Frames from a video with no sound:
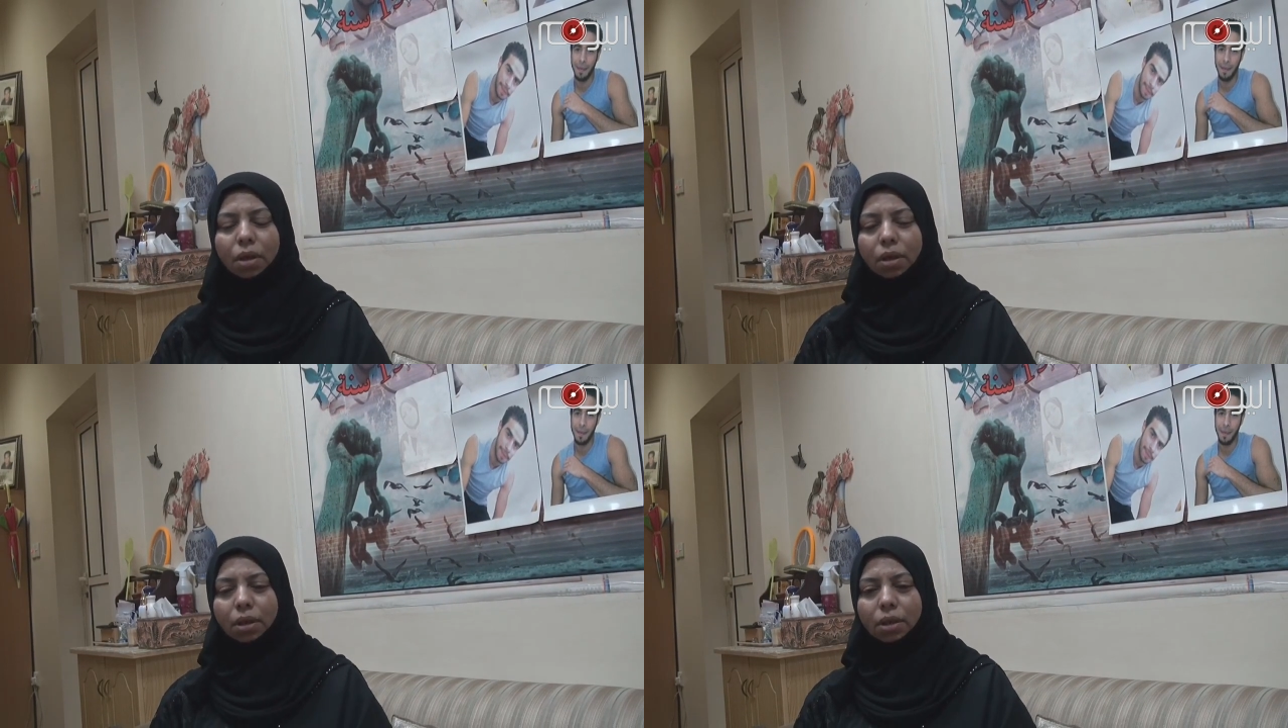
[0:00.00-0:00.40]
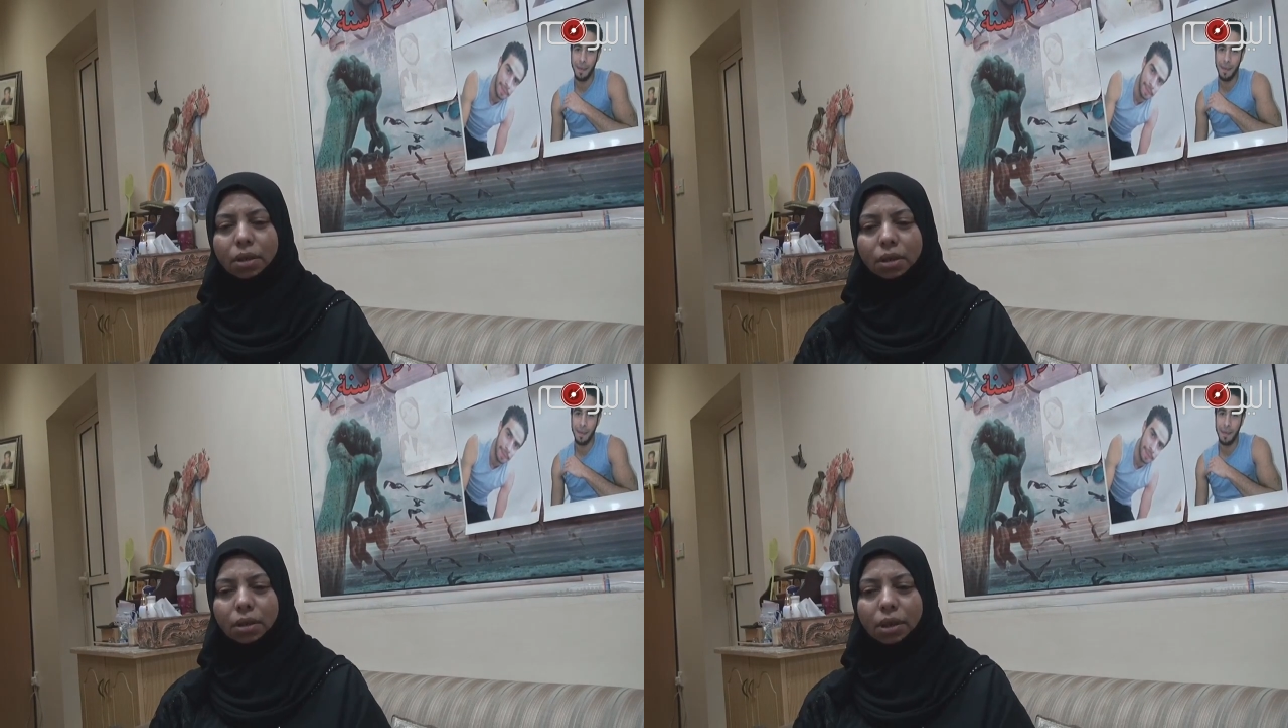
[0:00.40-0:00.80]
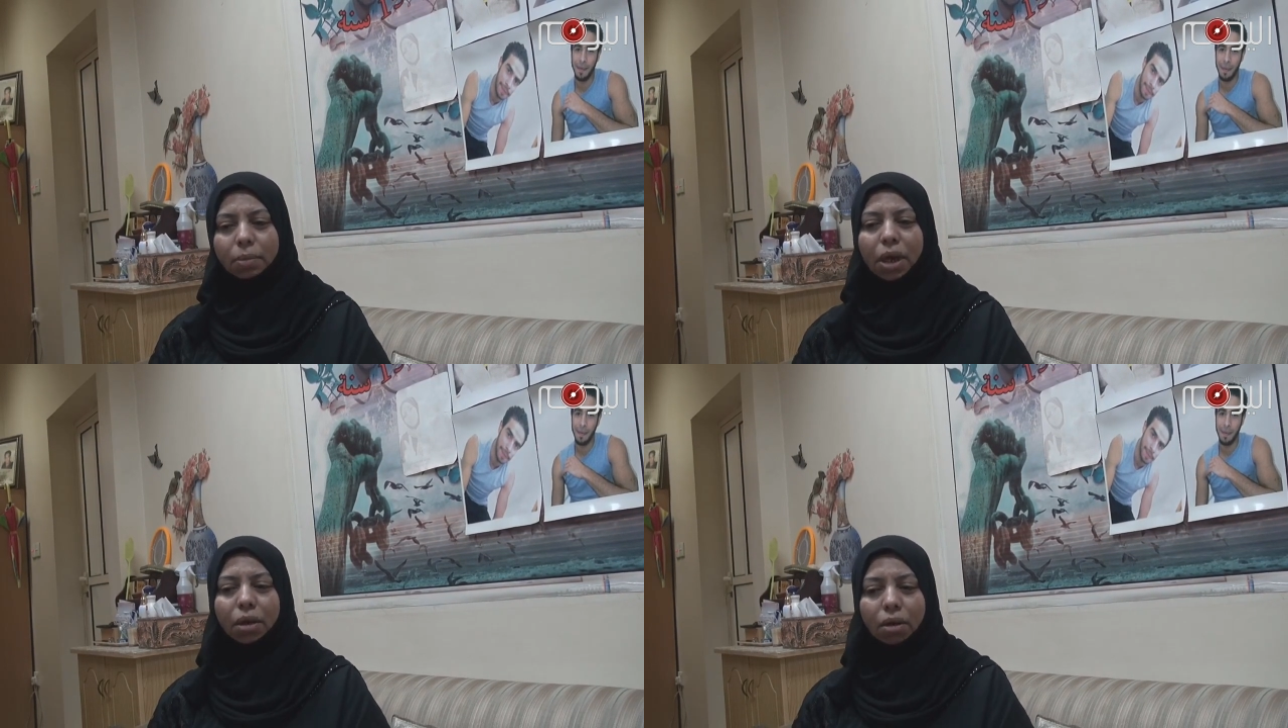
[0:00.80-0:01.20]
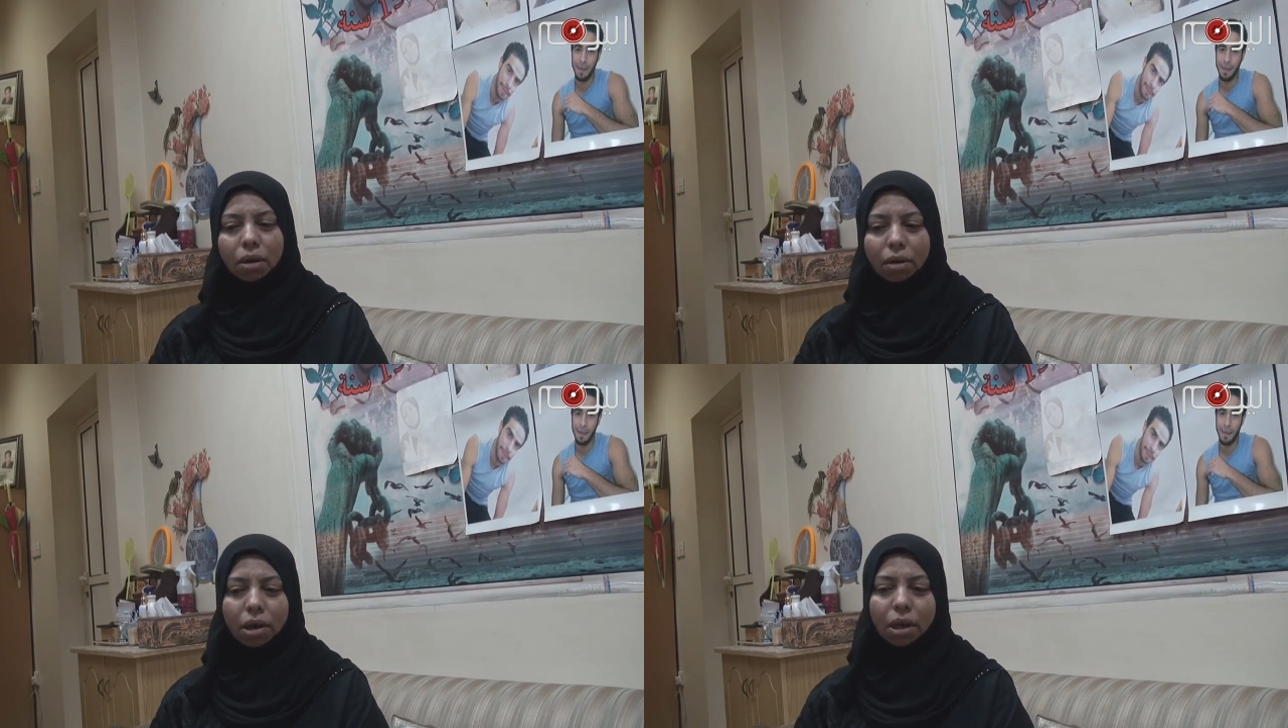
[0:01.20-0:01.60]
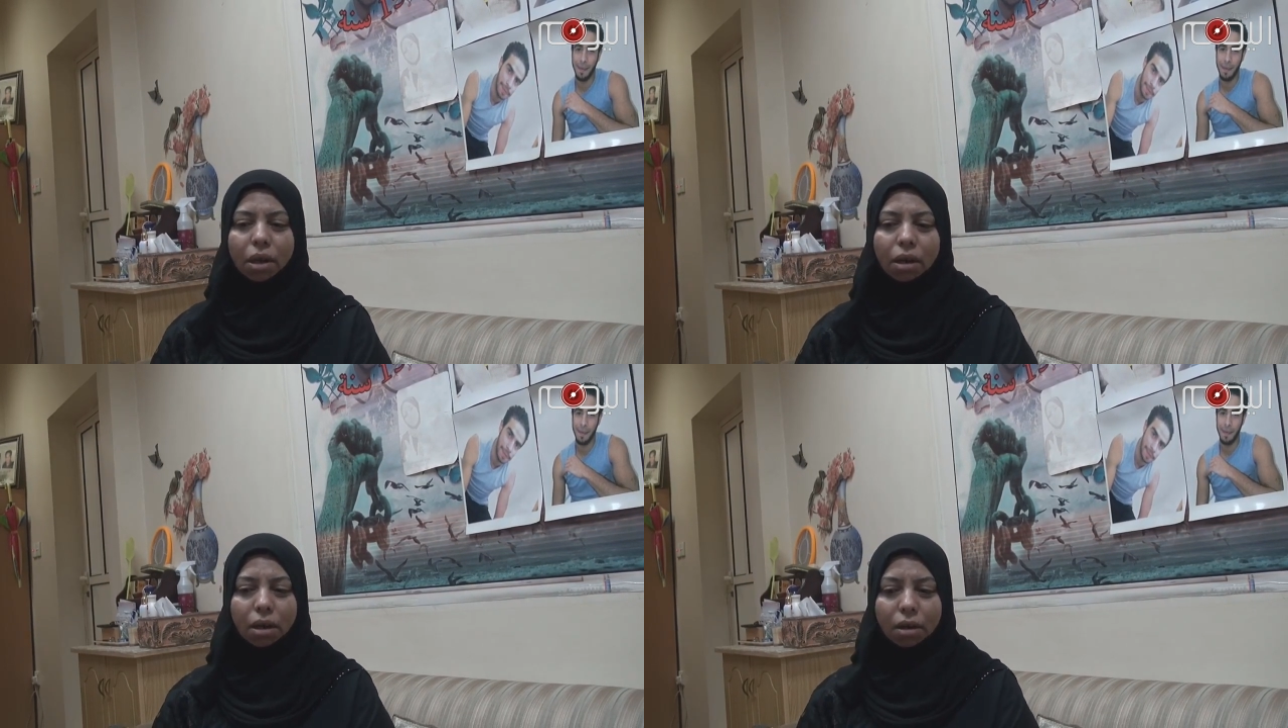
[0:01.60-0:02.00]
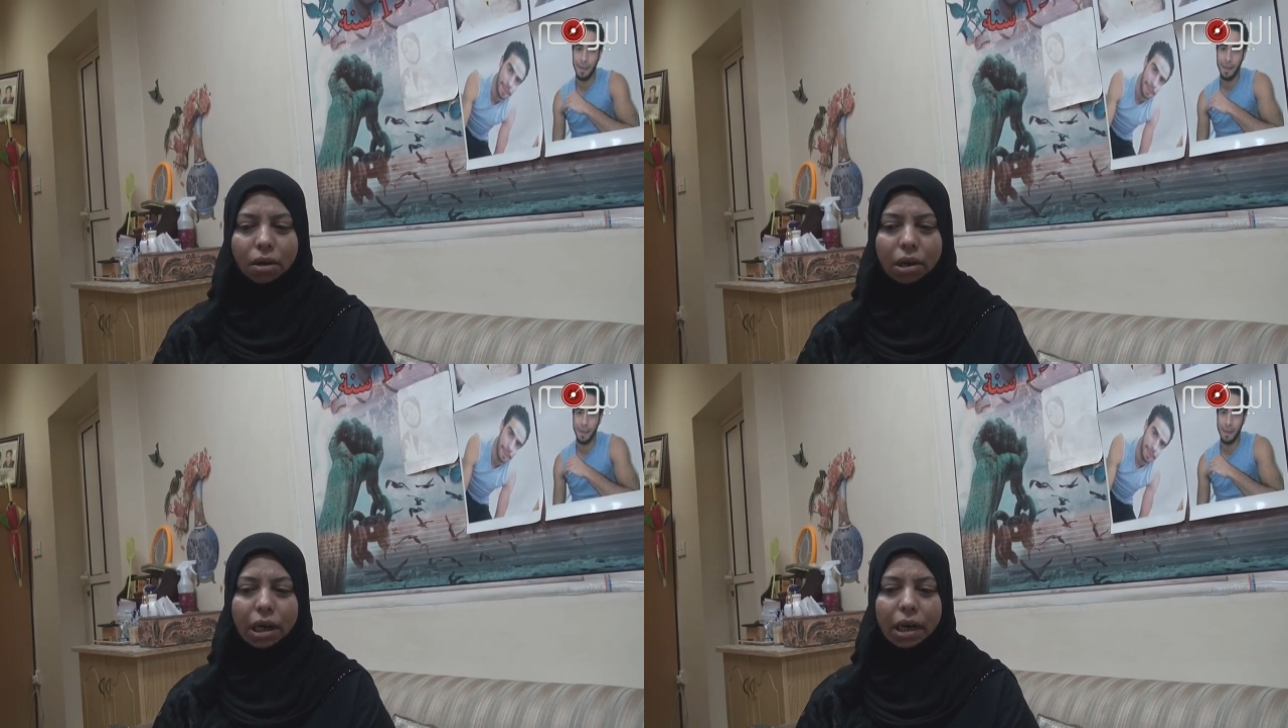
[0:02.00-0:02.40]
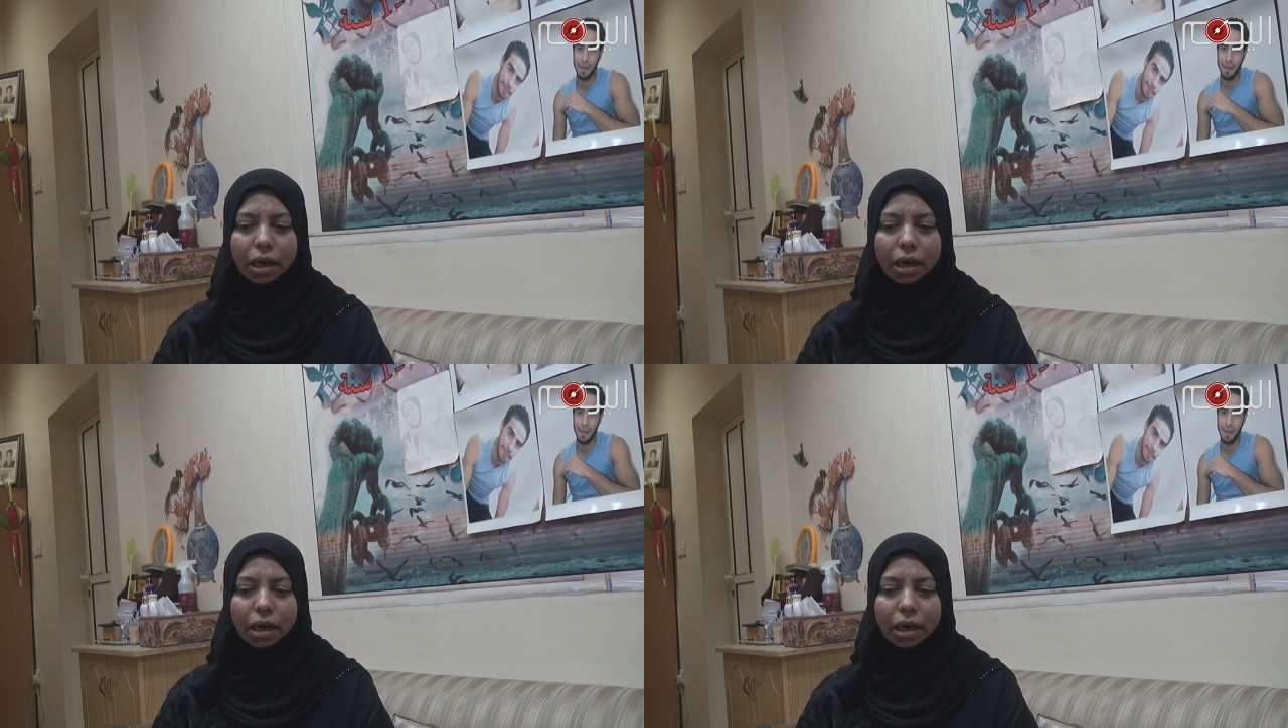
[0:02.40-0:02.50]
عندما ركل